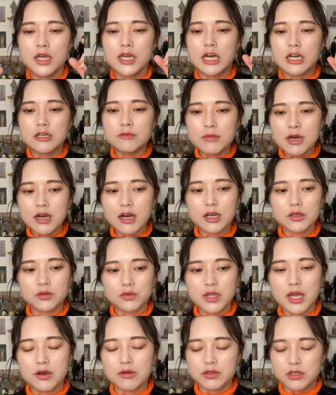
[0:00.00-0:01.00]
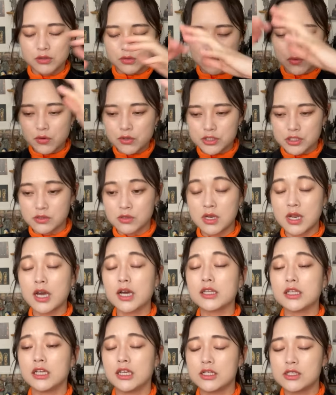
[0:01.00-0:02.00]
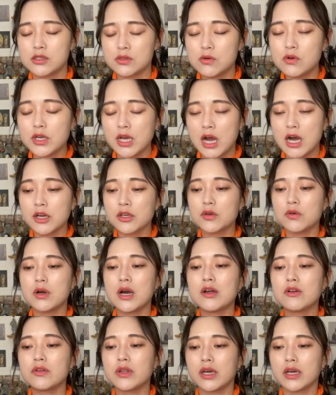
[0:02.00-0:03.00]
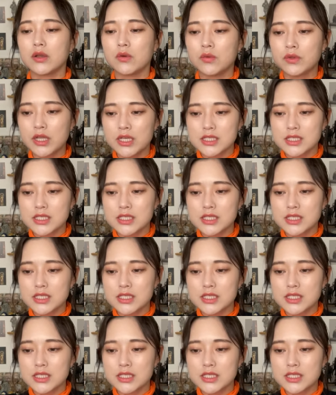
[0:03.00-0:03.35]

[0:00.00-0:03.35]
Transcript: 100万回唱えるって洞窟の中でねすごい反響がある中で同